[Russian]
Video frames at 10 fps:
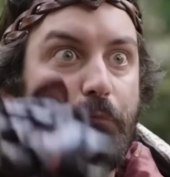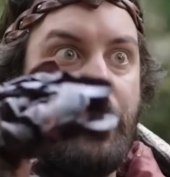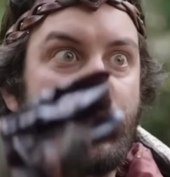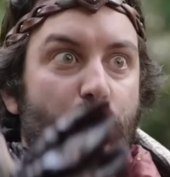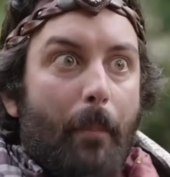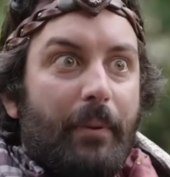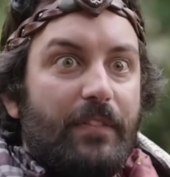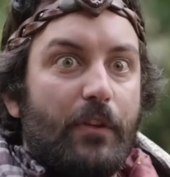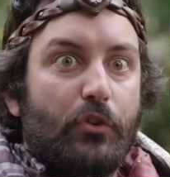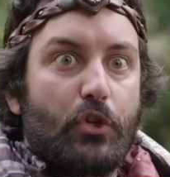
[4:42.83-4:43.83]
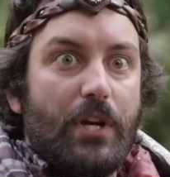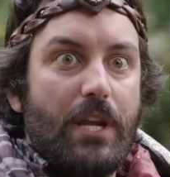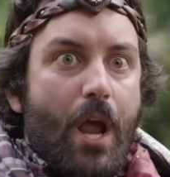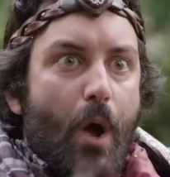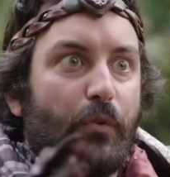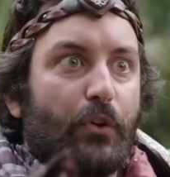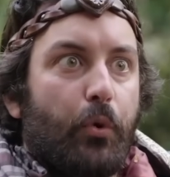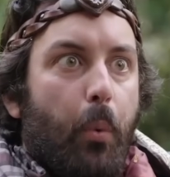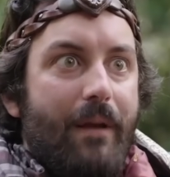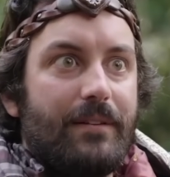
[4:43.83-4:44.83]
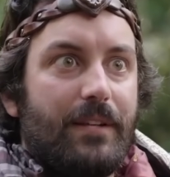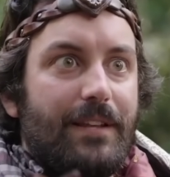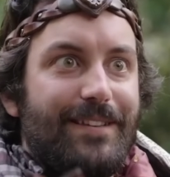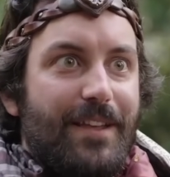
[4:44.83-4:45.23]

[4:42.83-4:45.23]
любишь это дерево уже 20